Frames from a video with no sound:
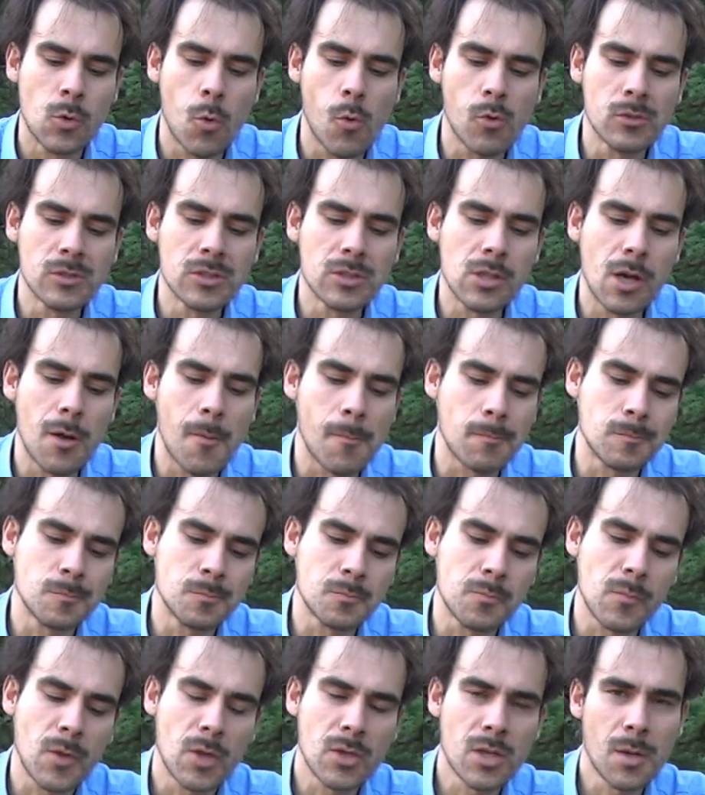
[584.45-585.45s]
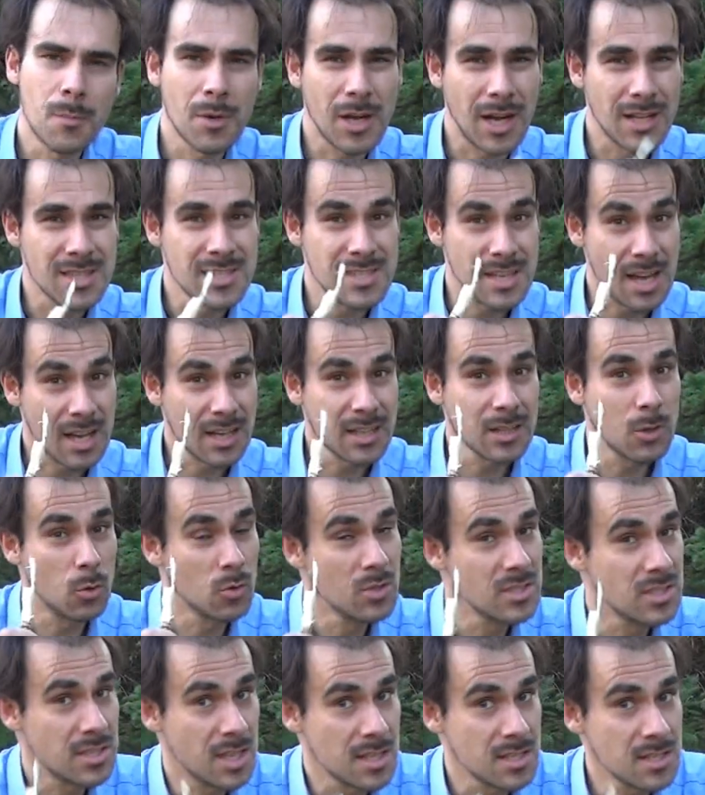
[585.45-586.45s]
Und ähm, ja, man kann sagen,
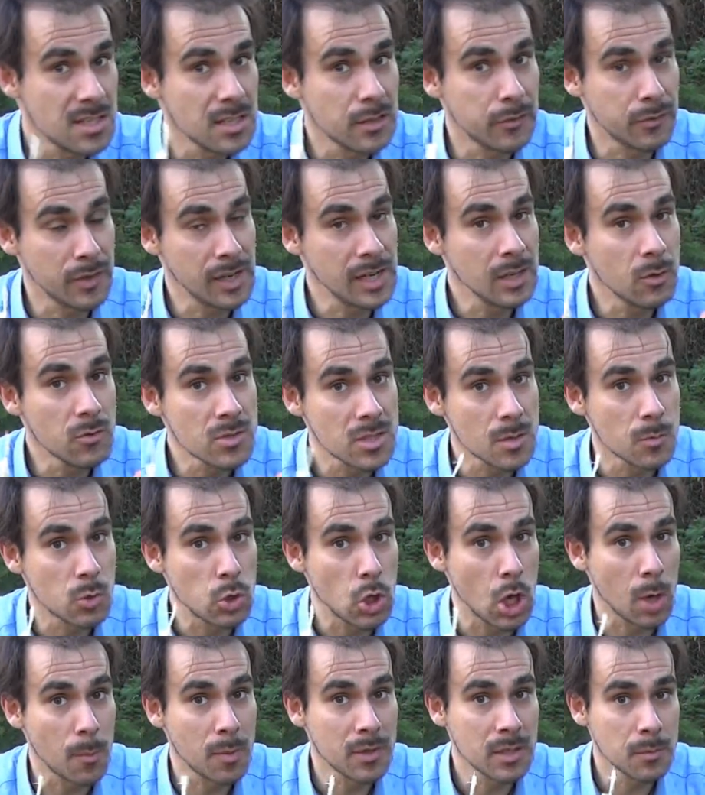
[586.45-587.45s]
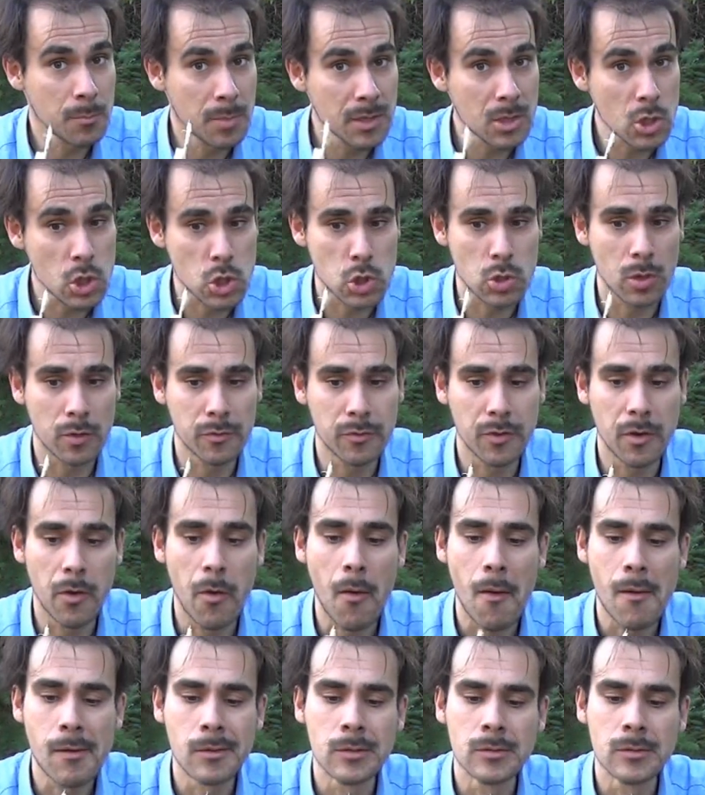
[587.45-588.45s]
grundsätzlich fehlen unserem Körper die Bitterstoffe.